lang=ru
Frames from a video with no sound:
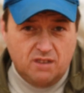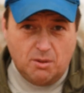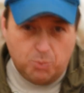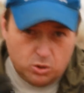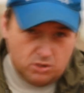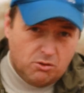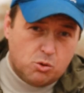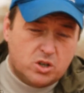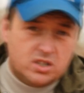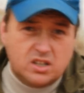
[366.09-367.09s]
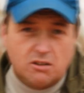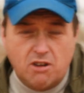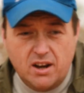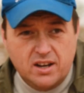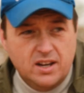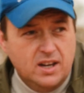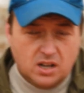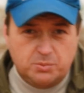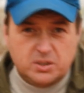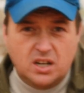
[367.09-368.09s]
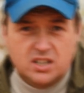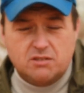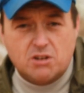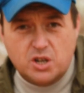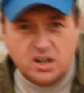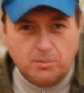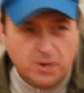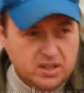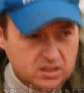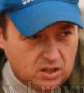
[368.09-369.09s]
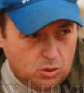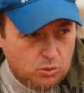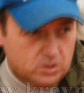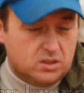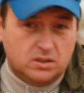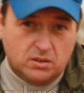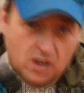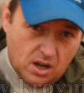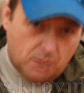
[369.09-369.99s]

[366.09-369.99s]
Вопросы вы уже задавали, как специалисты вашей компании страхуются.